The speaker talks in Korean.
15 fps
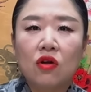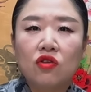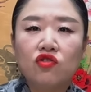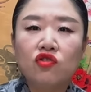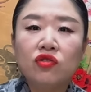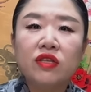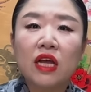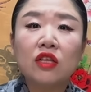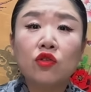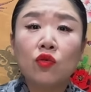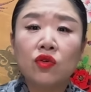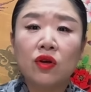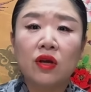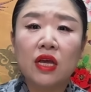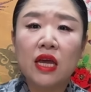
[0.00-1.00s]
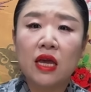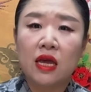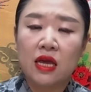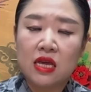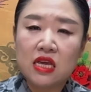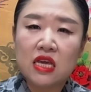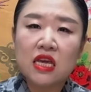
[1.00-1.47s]
윤
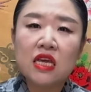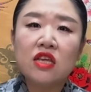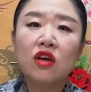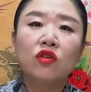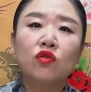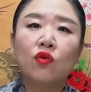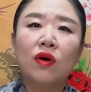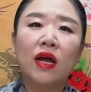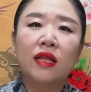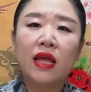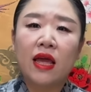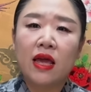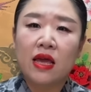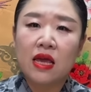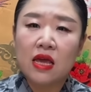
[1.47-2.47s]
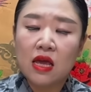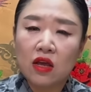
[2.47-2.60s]
대통령이 2년 동안에